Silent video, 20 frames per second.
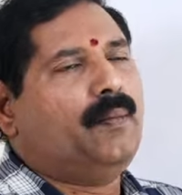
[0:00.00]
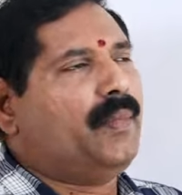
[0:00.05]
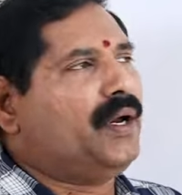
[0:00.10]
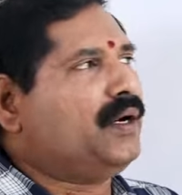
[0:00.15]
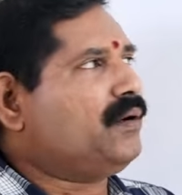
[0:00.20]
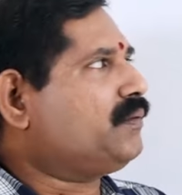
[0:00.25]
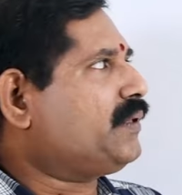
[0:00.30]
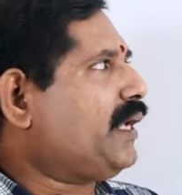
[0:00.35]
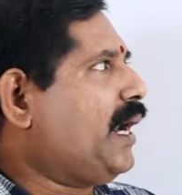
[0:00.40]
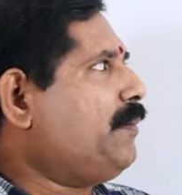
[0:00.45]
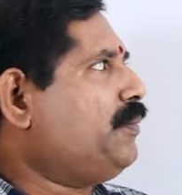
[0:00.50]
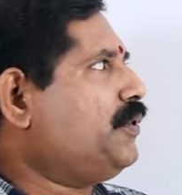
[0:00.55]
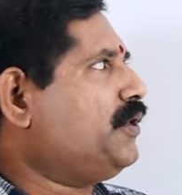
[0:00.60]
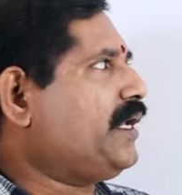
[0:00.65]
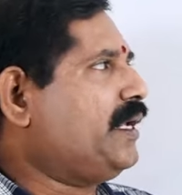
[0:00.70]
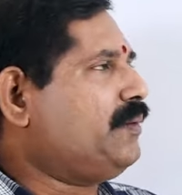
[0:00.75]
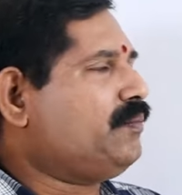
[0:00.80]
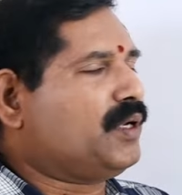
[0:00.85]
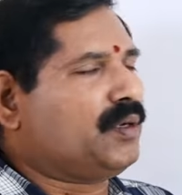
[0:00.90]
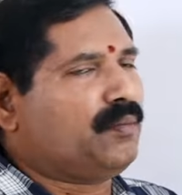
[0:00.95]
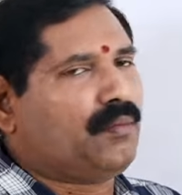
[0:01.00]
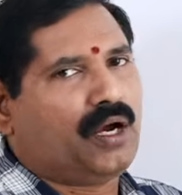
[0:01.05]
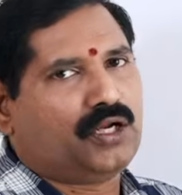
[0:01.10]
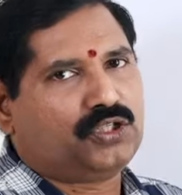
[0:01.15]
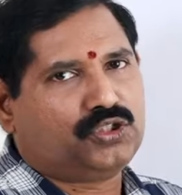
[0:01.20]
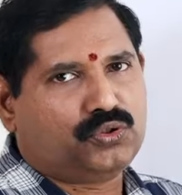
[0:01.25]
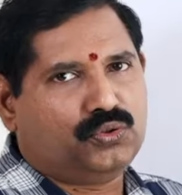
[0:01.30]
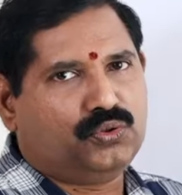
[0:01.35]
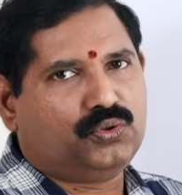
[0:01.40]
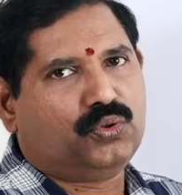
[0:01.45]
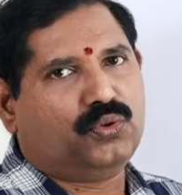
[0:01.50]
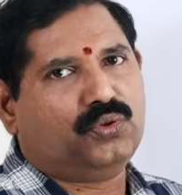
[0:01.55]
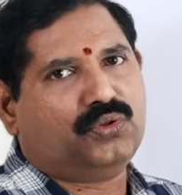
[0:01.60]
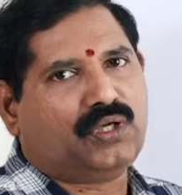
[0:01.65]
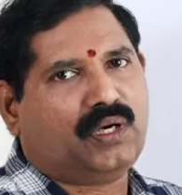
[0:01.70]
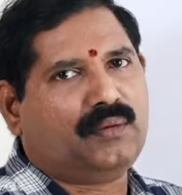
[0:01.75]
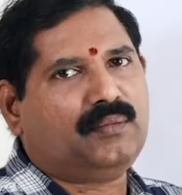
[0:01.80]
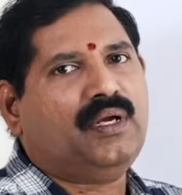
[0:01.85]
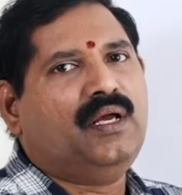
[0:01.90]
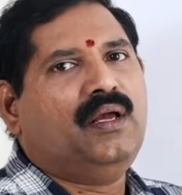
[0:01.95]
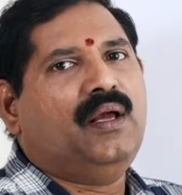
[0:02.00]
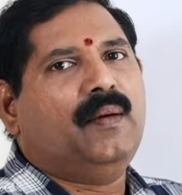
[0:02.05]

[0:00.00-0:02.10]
మనం టైం టు టైం మనం మార్చుకుంటూ ఉంటాం